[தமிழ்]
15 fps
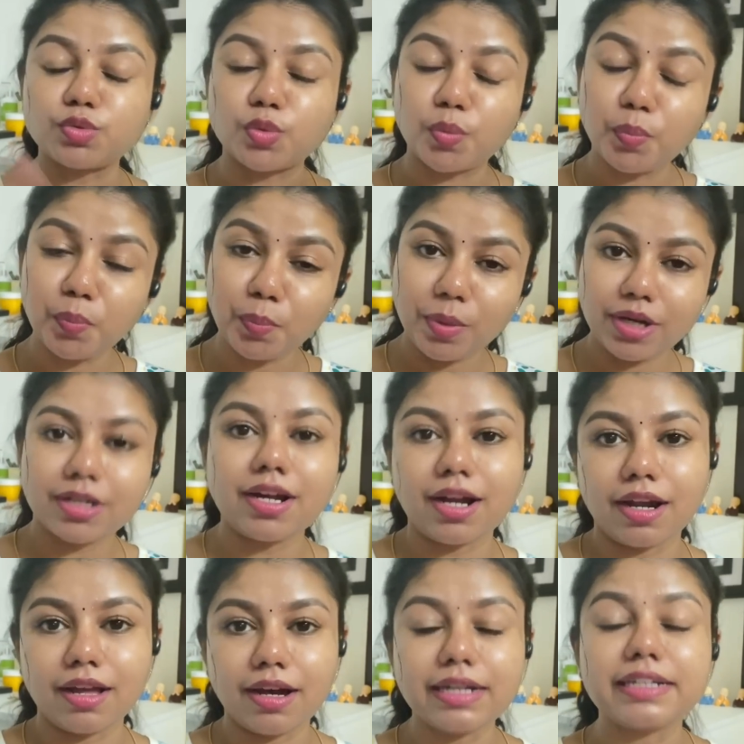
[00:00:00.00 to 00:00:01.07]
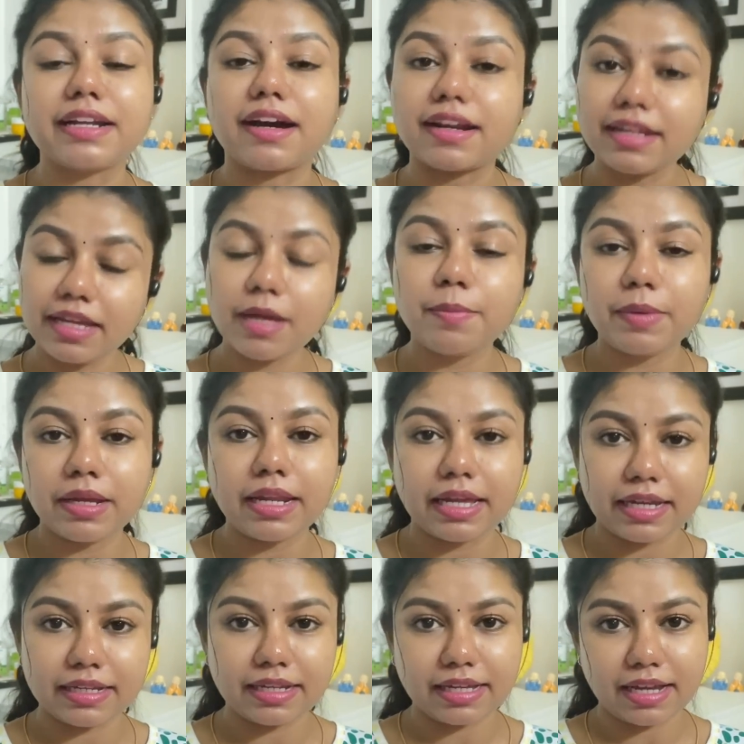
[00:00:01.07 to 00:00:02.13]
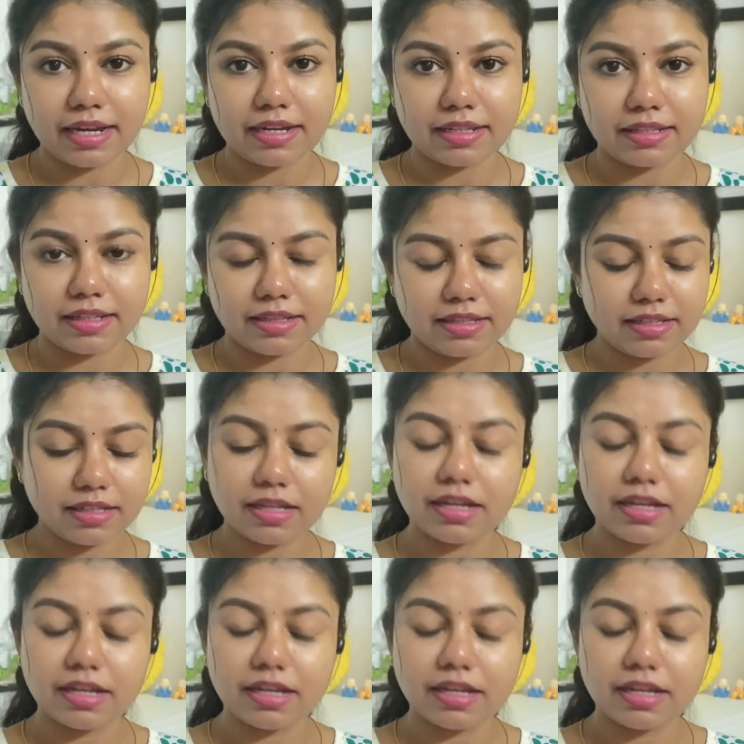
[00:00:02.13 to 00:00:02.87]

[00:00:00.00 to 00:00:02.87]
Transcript: ரொம்ப நாளாக நிறைய பேர் என்கிட்ட கேட்டிருந்தது